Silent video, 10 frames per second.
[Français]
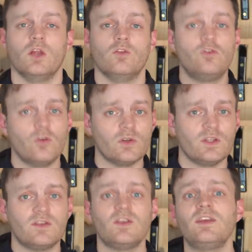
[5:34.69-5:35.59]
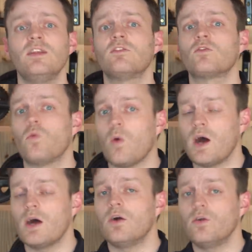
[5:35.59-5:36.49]
2 en été,
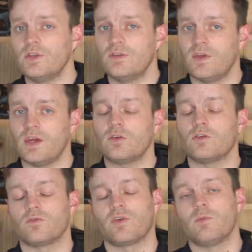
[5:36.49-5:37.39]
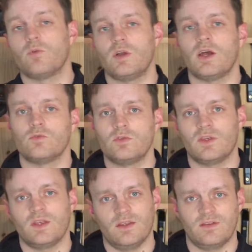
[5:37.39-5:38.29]
3 en hiver quand vraiment la route
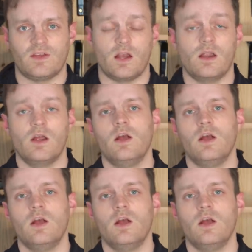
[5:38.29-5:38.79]
est sale.